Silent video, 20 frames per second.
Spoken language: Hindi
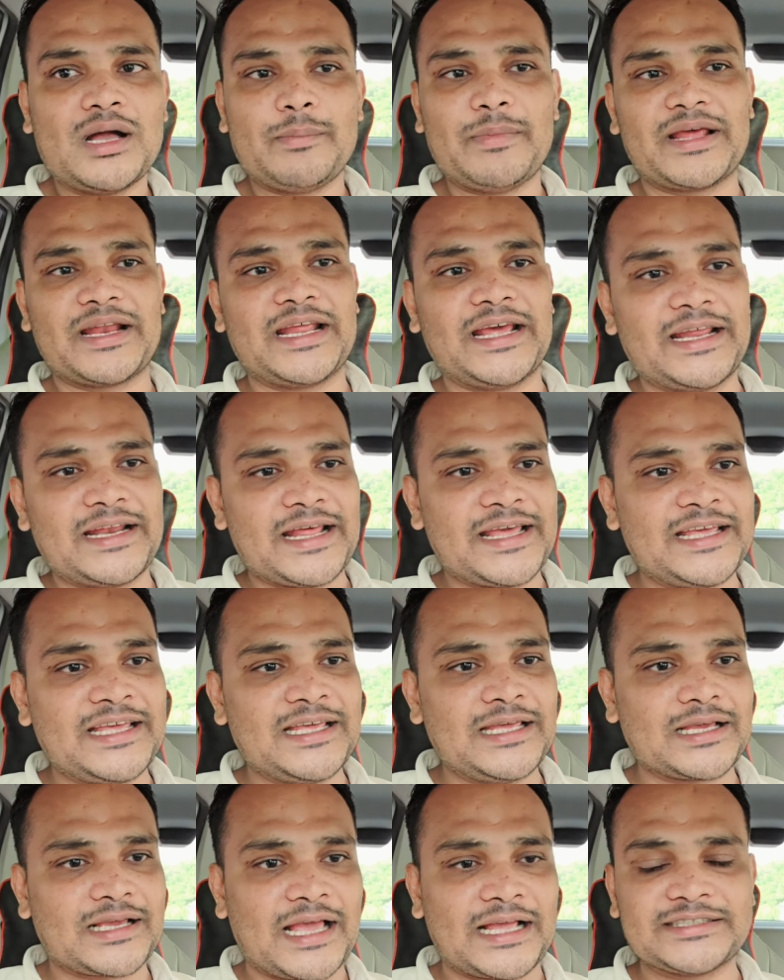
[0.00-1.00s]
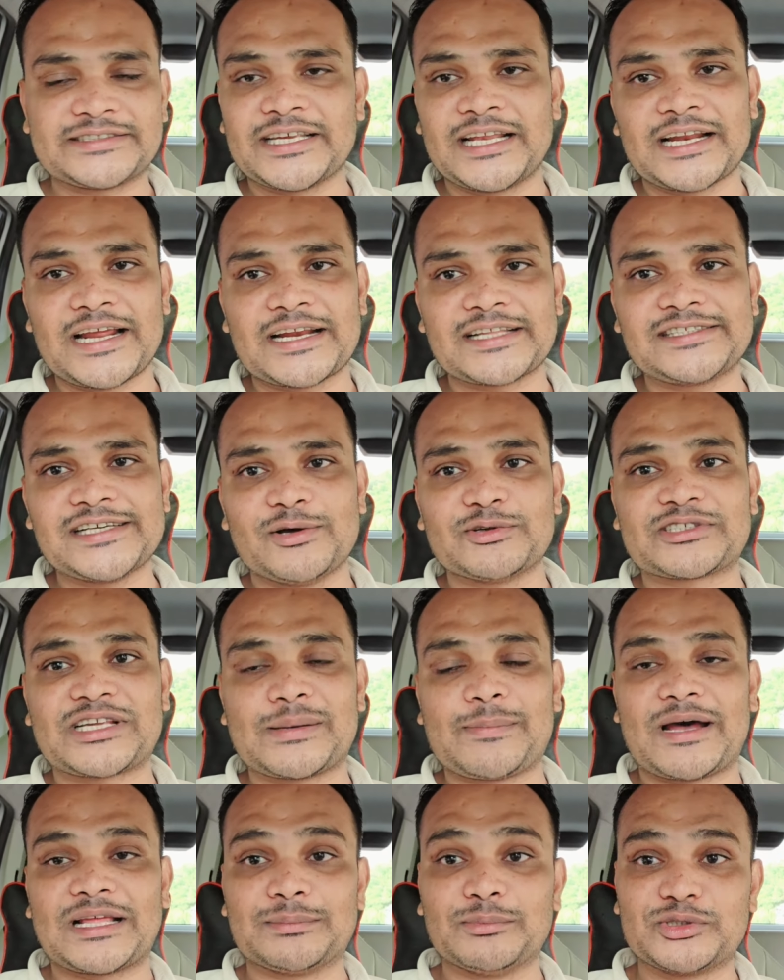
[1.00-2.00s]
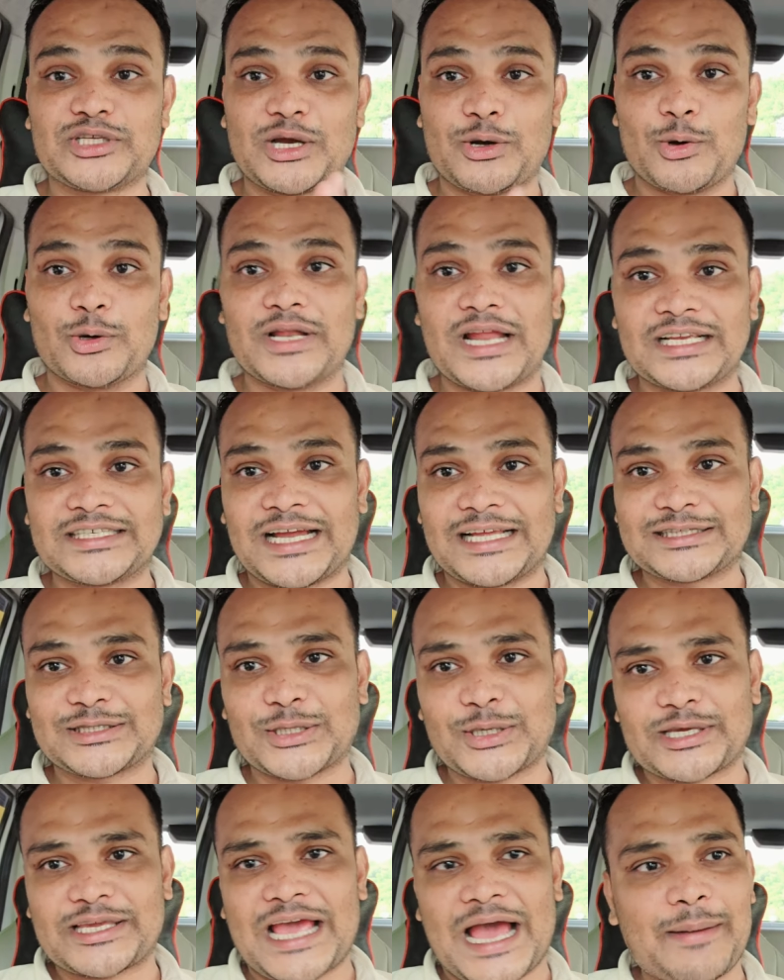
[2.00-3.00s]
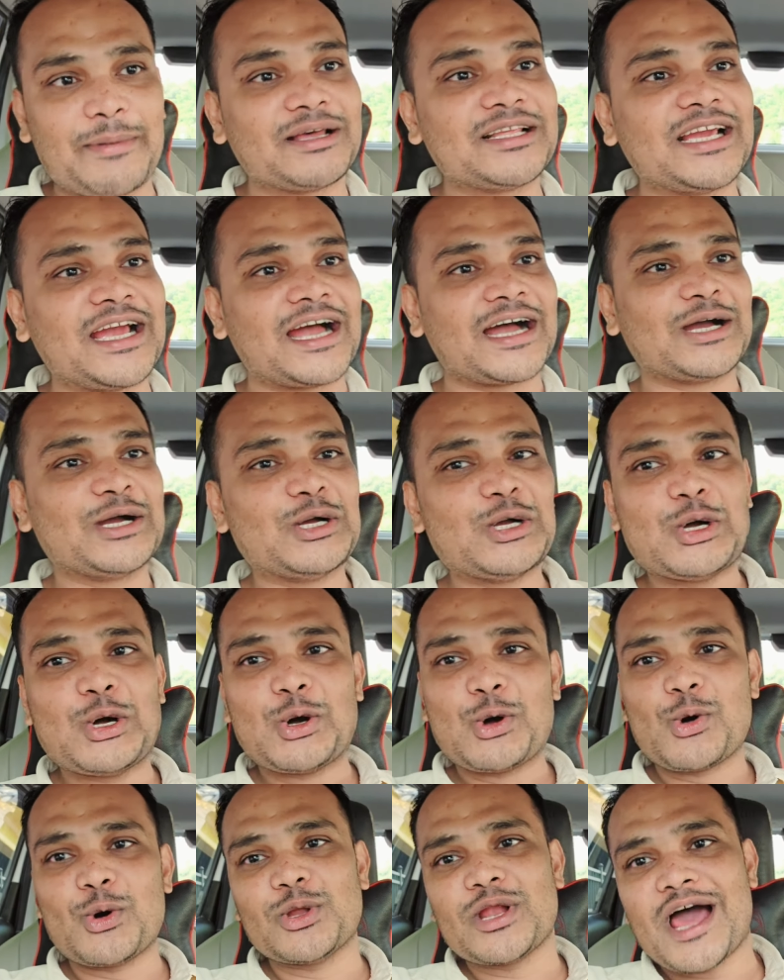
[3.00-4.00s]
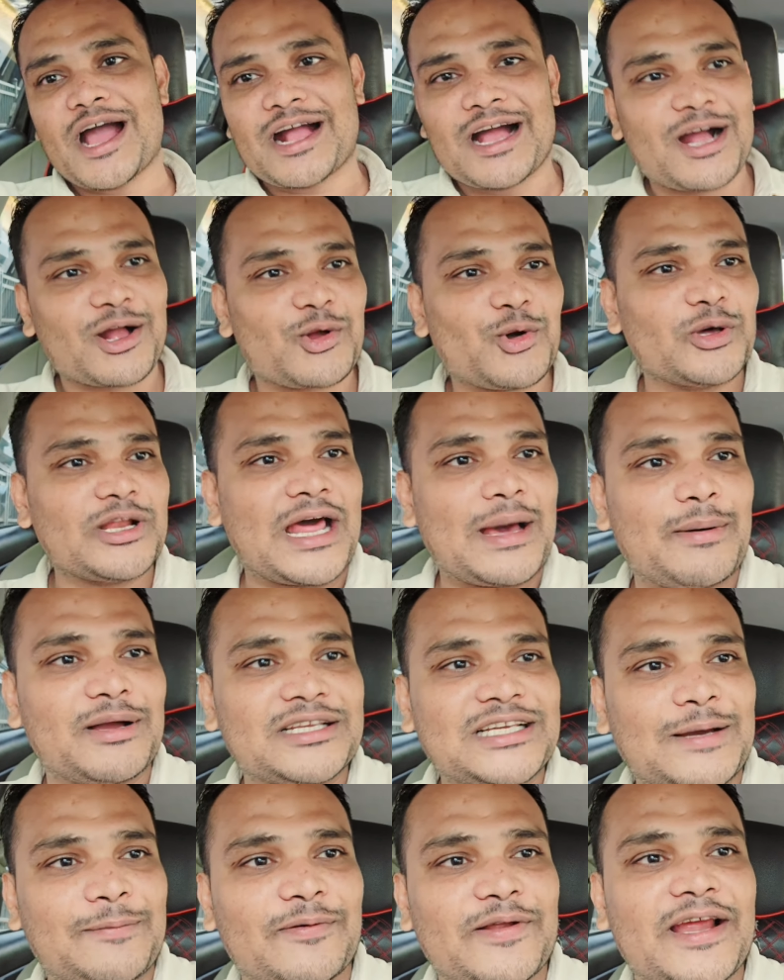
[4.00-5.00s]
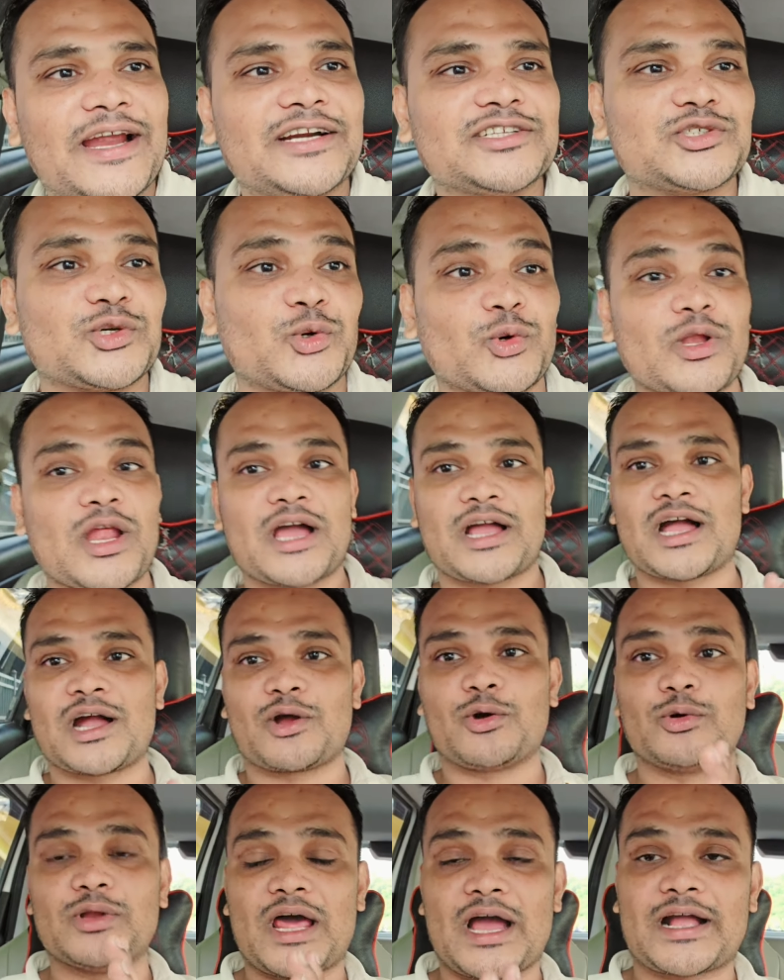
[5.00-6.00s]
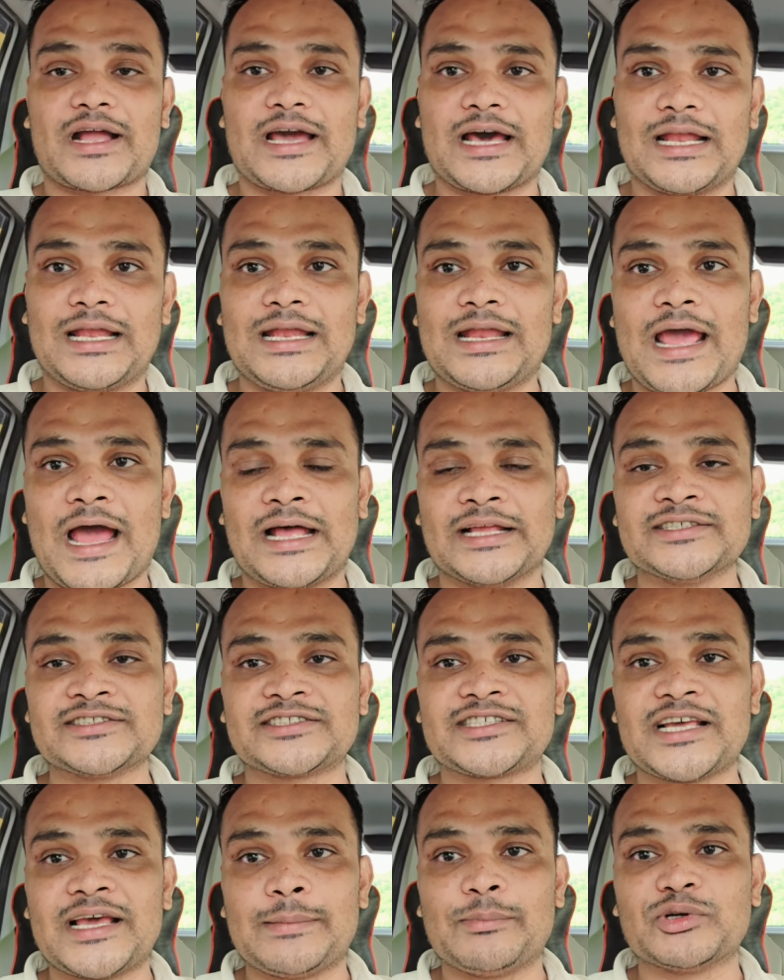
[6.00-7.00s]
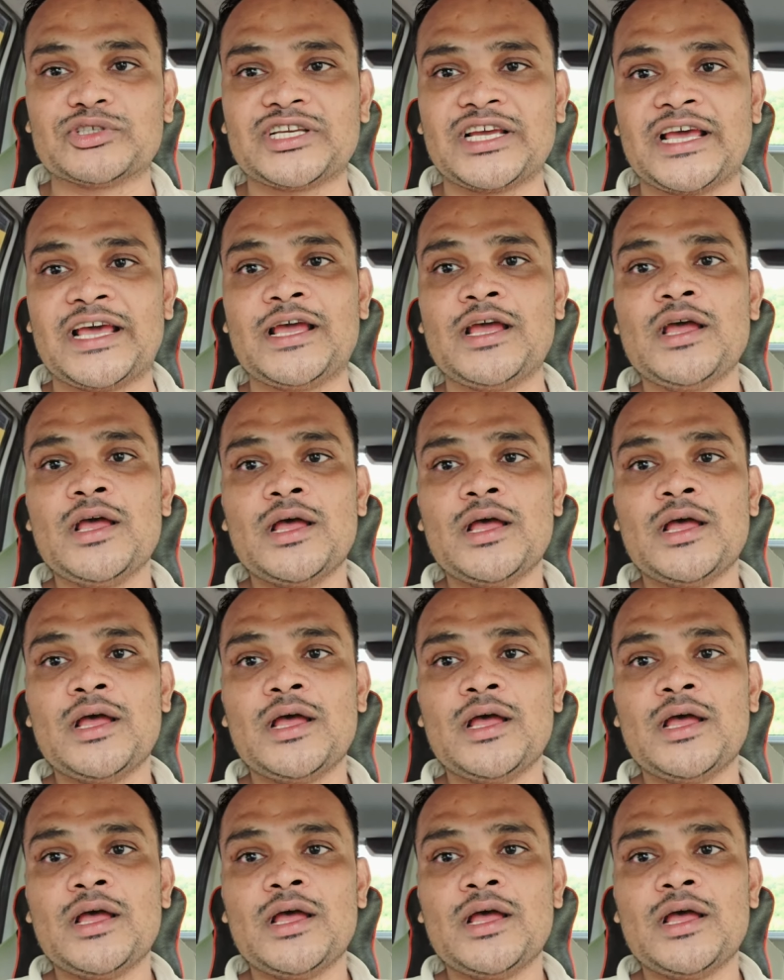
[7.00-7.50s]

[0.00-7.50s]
मैंने नहीं कैंसिल कर दिया उसके बाद मुझे ओला जानते हो क्या बजा ओला का गोला बजा फ्रेंड्स ओला का गोला कल्याण से मुझे